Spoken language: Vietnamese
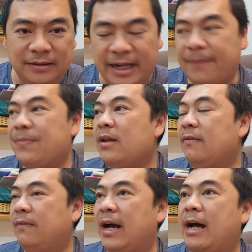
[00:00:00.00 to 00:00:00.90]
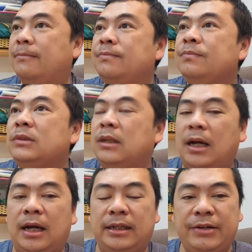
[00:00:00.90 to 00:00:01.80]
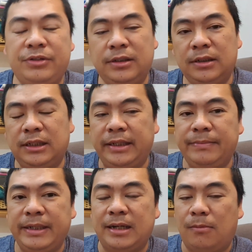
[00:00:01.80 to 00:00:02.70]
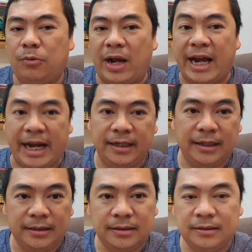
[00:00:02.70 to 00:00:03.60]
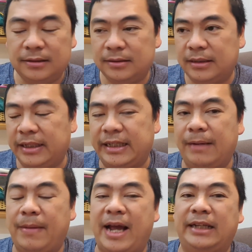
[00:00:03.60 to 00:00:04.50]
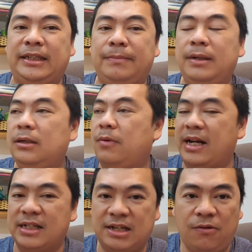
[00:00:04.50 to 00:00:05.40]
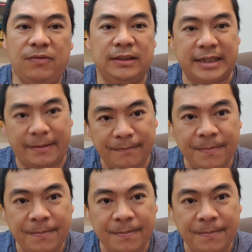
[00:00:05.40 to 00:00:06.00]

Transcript: nghe. Và à, nếu như nó chỉ biến động khoảng hai lần thì các bạn chỉ mất khoảng sáu phần trăm,